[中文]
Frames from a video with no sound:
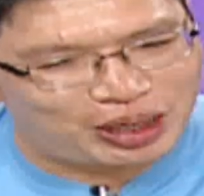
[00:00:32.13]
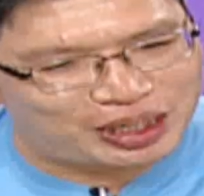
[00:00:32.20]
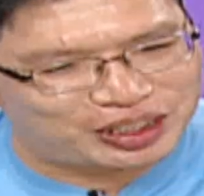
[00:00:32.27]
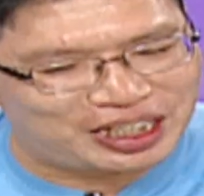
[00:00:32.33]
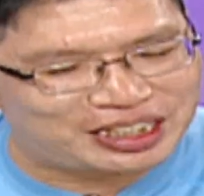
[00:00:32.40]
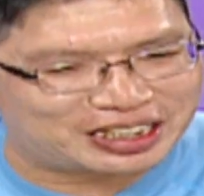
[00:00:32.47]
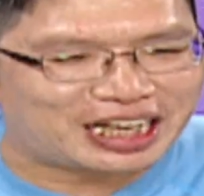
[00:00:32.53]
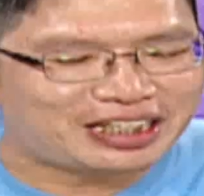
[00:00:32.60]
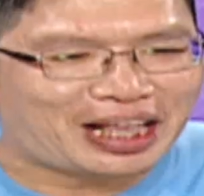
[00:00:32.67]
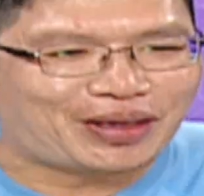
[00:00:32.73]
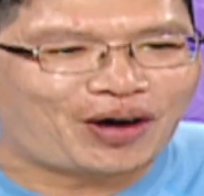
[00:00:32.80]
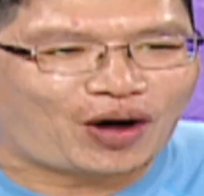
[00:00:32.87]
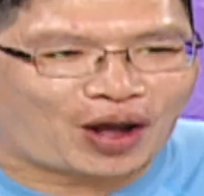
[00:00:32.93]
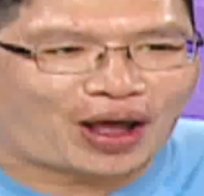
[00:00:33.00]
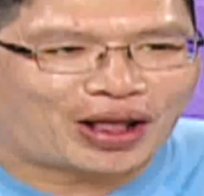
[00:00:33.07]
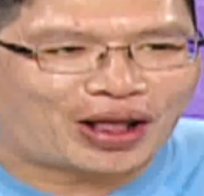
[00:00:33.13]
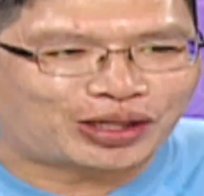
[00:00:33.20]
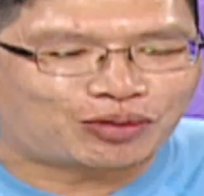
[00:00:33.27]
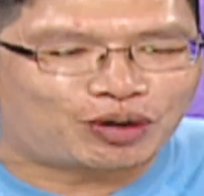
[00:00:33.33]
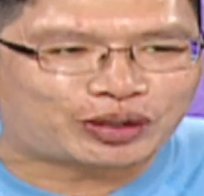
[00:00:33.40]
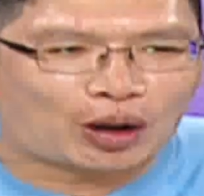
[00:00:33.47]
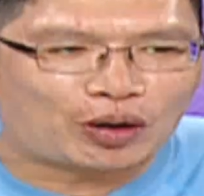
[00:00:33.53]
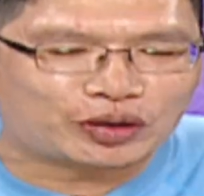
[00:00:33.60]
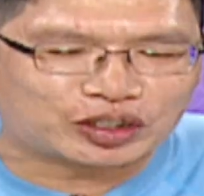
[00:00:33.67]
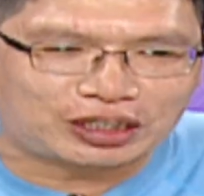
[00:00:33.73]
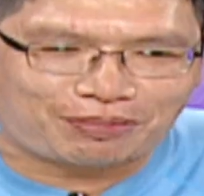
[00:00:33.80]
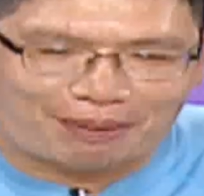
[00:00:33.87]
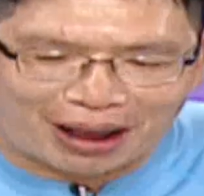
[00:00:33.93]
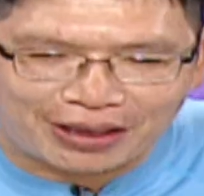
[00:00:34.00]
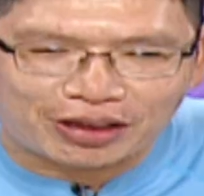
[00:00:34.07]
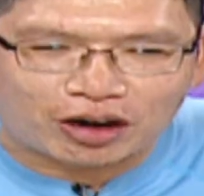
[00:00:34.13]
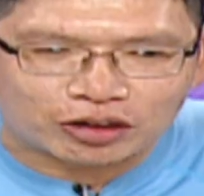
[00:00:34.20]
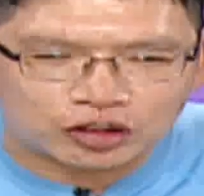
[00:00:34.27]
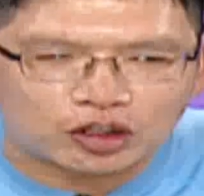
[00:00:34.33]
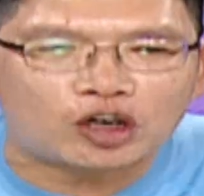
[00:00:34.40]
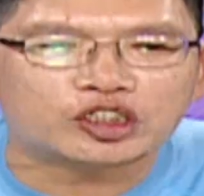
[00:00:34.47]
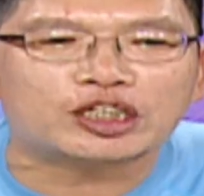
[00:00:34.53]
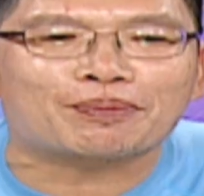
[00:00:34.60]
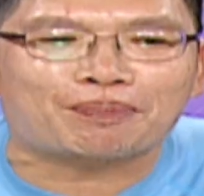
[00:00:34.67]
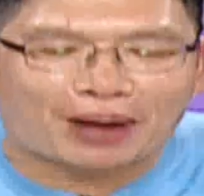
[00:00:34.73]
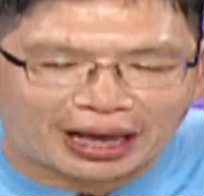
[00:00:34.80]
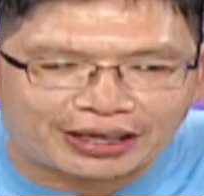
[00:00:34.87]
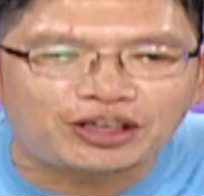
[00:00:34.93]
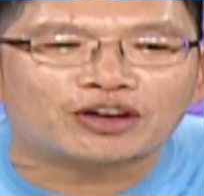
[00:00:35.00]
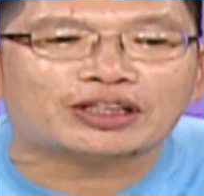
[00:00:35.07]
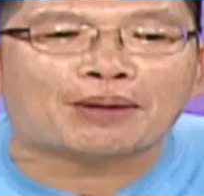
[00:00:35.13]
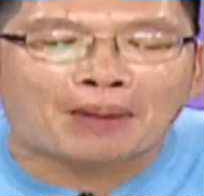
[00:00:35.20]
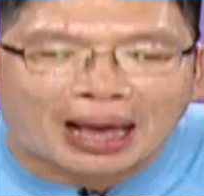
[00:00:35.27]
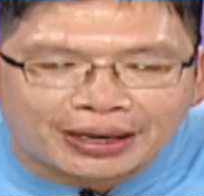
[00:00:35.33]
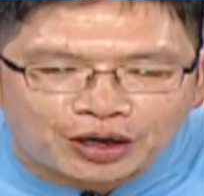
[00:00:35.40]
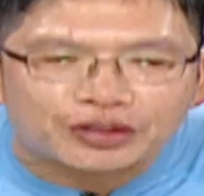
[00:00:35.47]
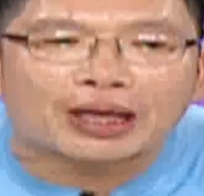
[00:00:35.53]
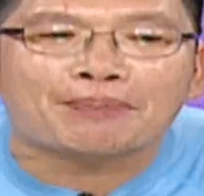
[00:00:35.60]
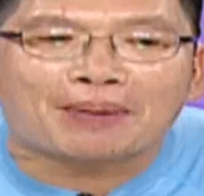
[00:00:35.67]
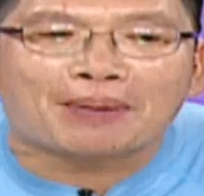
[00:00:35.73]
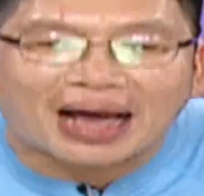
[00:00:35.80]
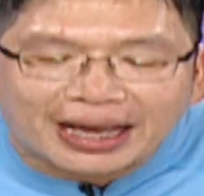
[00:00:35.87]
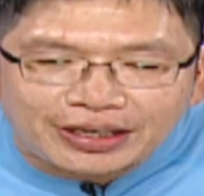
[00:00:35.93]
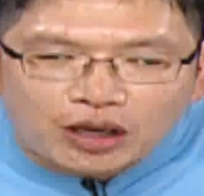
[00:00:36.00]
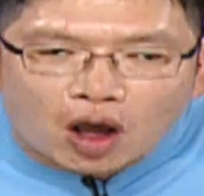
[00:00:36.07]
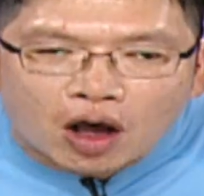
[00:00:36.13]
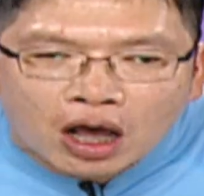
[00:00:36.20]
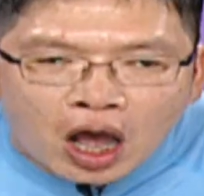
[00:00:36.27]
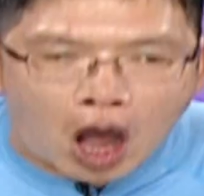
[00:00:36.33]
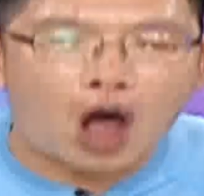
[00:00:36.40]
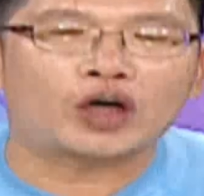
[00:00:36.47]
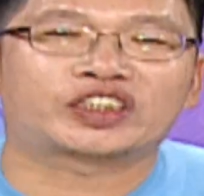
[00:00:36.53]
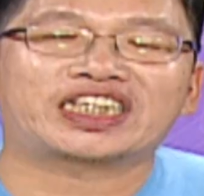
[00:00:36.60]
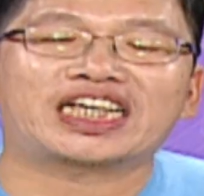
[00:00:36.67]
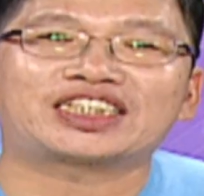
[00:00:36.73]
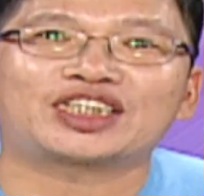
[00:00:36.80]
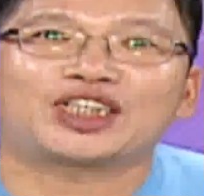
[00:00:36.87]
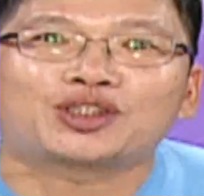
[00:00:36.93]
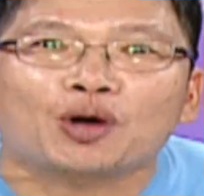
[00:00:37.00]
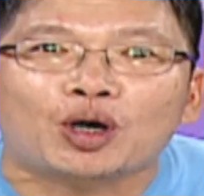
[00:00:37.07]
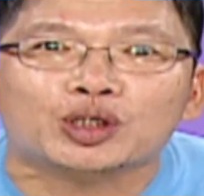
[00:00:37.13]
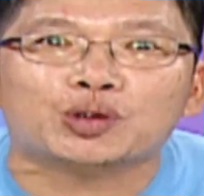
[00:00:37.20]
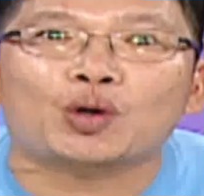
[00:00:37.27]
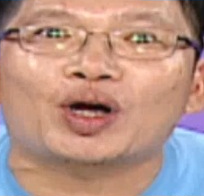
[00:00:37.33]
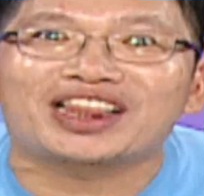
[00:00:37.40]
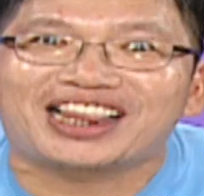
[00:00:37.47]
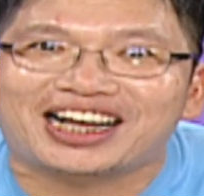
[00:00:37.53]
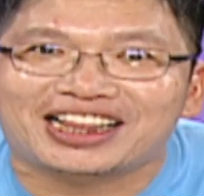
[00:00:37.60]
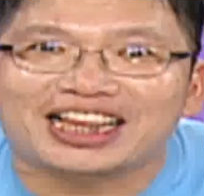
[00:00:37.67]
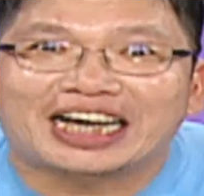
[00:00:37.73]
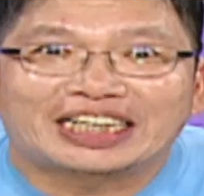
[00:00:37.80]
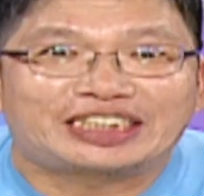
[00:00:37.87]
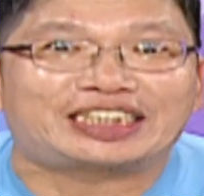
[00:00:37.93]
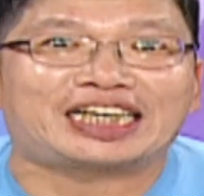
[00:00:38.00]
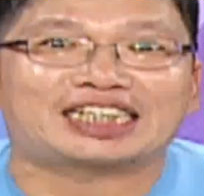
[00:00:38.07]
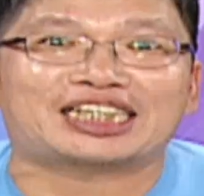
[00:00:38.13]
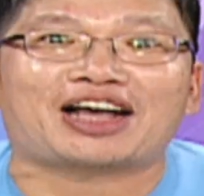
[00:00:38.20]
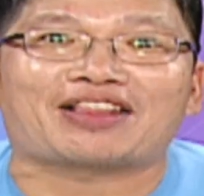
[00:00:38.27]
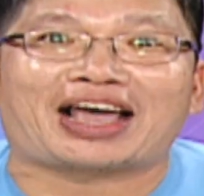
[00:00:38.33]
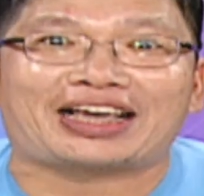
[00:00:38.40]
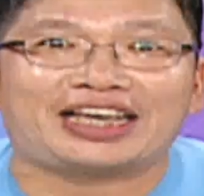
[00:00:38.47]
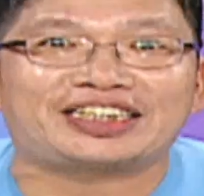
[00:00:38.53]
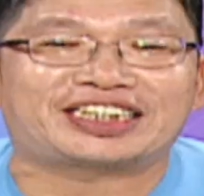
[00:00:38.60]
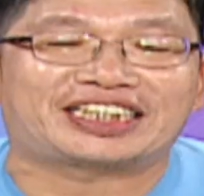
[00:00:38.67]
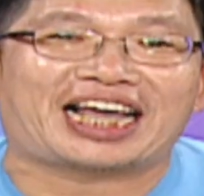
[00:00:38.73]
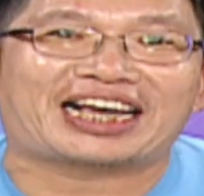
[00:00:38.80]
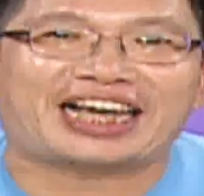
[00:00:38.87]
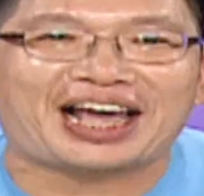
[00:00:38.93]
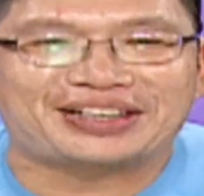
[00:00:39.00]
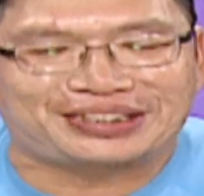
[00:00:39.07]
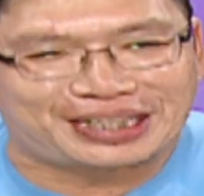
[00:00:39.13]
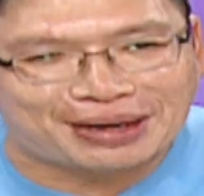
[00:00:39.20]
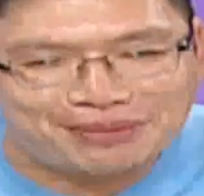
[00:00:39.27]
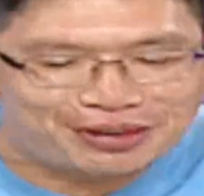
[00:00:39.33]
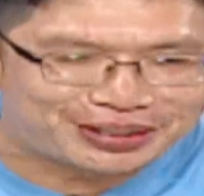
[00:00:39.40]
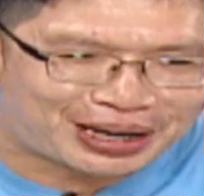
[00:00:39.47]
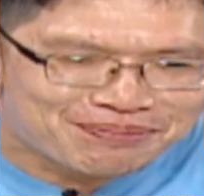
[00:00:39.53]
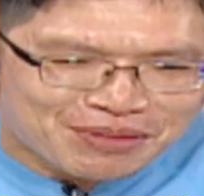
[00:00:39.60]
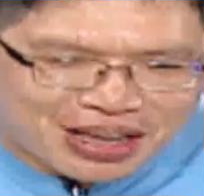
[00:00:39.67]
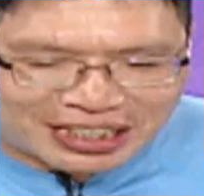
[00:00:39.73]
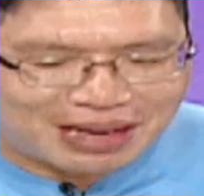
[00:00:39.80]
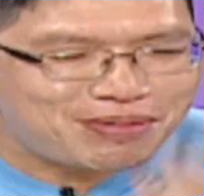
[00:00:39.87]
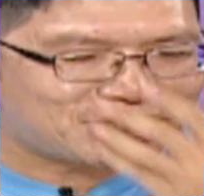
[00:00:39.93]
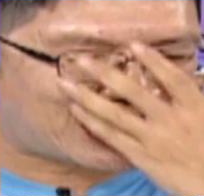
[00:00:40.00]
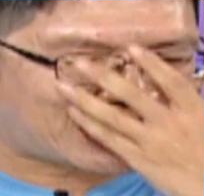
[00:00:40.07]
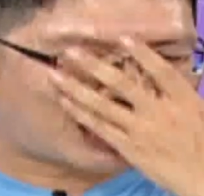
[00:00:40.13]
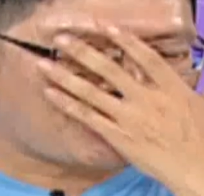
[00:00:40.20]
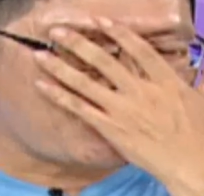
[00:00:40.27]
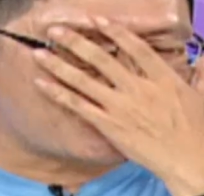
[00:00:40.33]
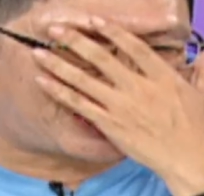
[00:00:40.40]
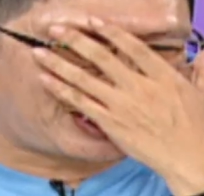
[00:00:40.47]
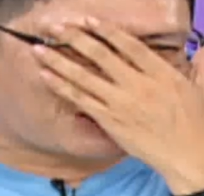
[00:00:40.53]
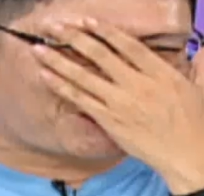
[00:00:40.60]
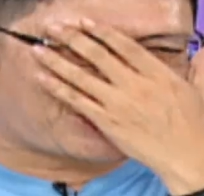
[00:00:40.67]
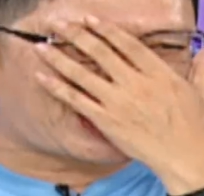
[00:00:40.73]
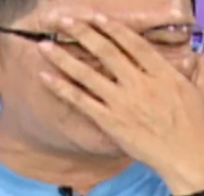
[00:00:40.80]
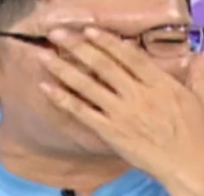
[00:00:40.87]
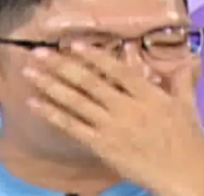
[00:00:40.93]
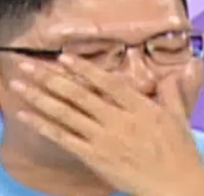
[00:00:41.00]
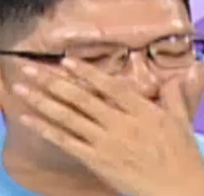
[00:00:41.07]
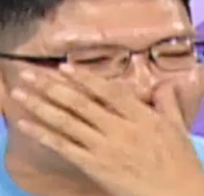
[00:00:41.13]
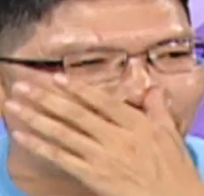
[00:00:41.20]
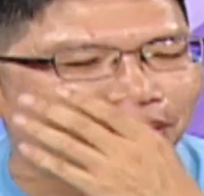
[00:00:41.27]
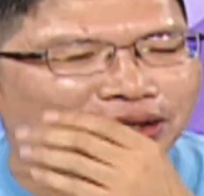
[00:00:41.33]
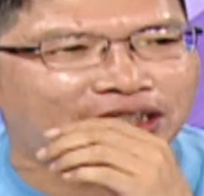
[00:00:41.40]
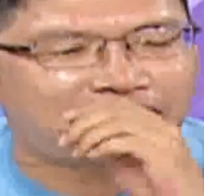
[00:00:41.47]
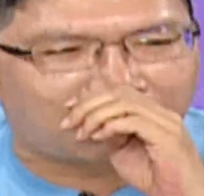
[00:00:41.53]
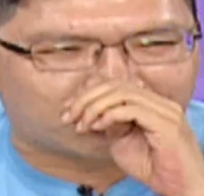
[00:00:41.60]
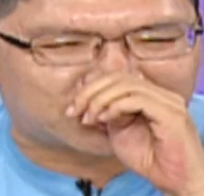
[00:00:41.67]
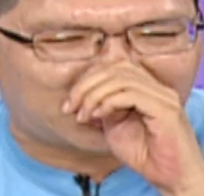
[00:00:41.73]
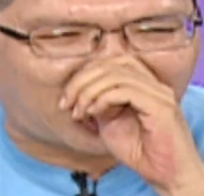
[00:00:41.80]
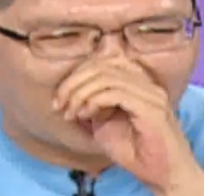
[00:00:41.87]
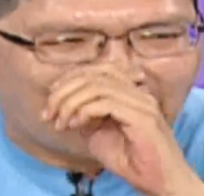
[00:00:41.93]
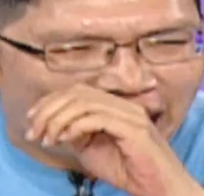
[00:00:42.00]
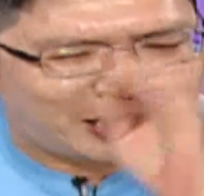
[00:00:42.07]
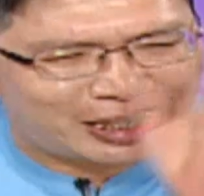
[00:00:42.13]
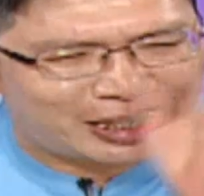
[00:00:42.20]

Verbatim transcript: 最近真的有很多投资朋友，都是朋友的朋友的朋友，哦，甚至多多乐乐介绍来一起来看节目的。他们常问我一个非常简单问题，笑师啊！